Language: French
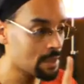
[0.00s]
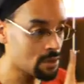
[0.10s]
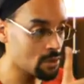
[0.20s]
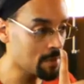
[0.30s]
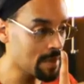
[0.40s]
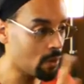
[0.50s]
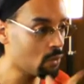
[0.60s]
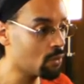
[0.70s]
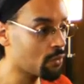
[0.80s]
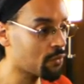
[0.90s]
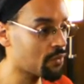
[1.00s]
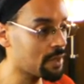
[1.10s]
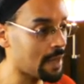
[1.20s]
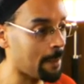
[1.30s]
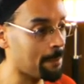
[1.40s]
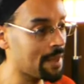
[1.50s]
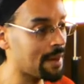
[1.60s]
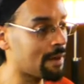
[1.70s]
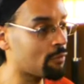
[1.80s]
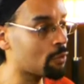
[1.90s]
ce miaou fait appel
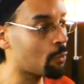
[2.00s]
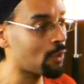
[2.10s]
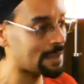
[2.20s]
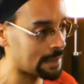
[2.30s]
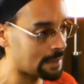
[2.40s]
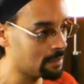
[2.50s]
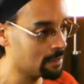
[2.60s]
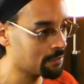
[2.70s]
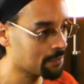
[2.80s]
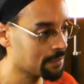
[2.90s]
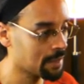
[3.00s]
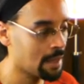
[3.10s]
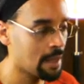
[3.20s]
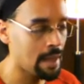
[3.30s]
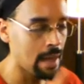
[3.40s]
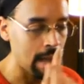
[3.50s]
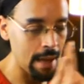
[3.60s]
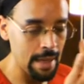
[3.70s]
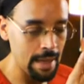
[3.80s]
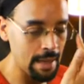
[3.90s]
à la voix de poitrine
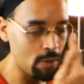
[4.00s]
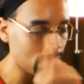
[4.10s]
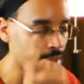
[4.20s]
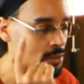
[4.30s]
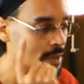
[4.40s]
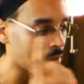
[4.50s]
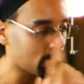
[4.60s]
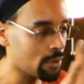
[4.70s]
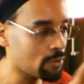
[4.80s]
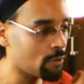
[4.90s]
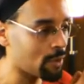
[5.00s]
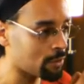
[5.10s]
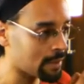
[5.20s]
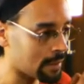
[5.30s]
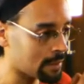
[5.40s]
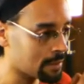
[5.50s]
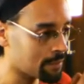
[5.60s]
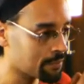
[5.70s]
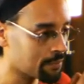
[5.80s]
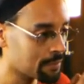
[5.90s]
et au résonateur de voix de tête.
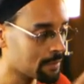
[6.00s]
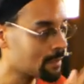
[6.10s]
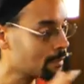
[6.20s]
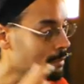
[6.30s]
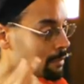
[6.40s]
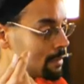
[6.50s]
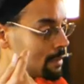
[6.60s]
On